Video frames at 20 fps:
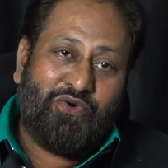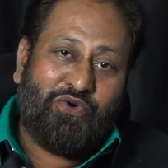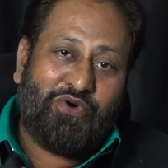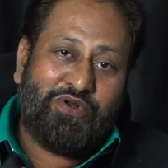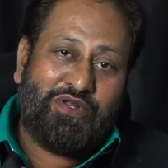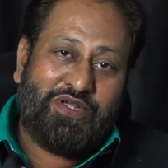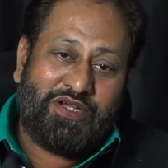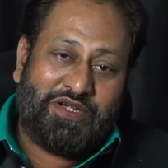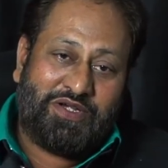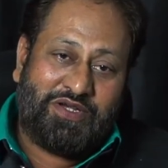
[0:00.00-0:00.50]

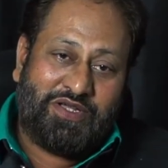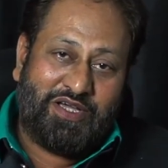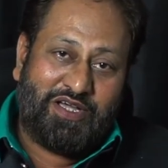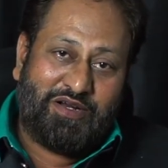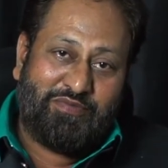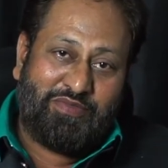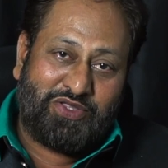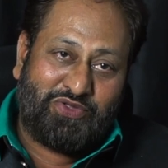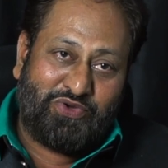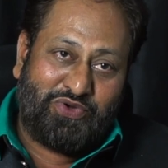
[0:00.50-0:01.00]
और ये
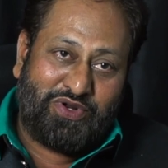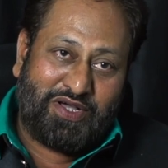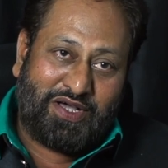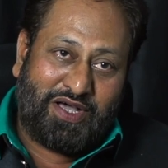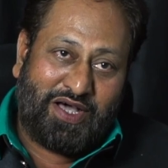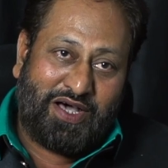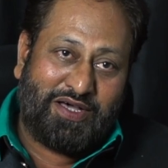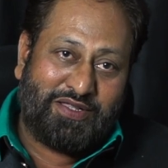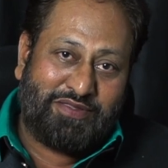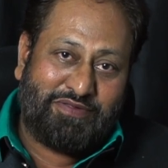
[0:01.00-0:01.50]
शेर बतौर
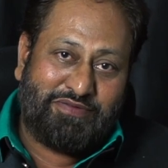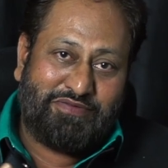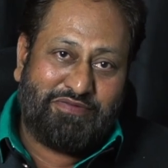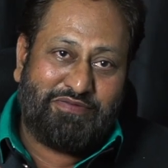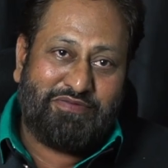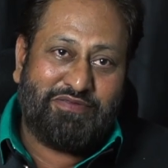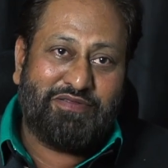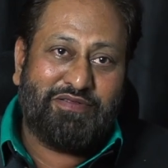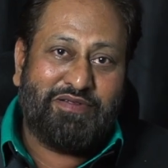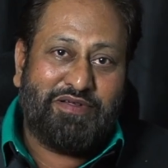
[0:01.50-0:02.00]
ख़ास
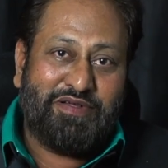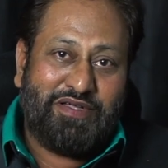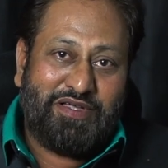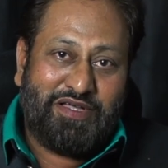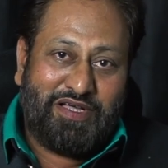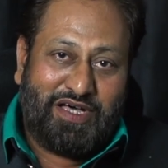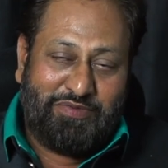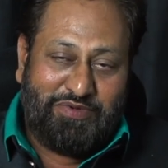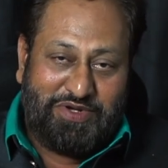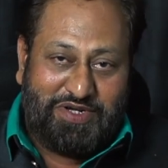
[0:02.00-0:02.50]

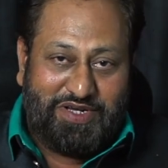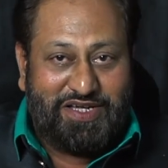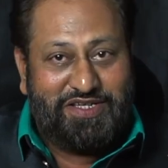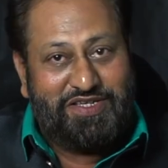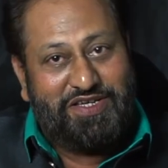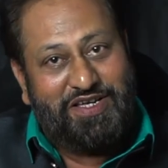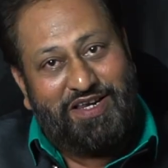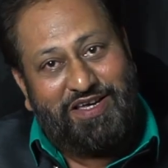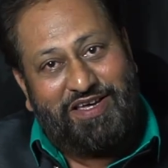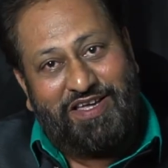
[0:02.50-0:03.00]
अभिषेक
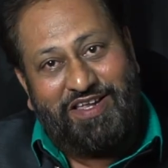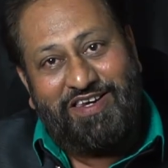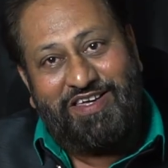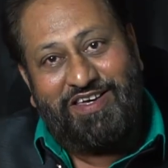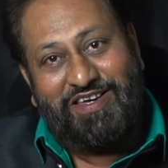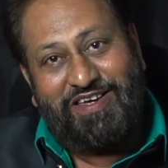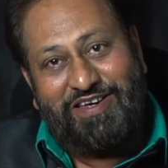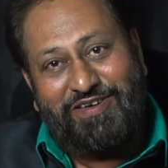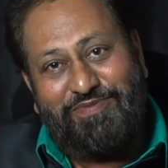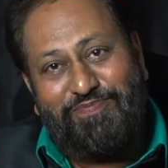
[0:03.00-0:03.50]
जी के
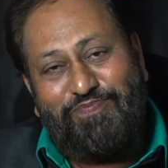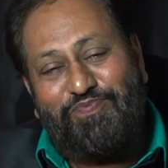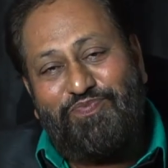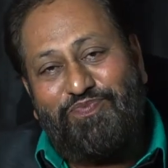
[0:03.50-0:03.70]
लिए हैं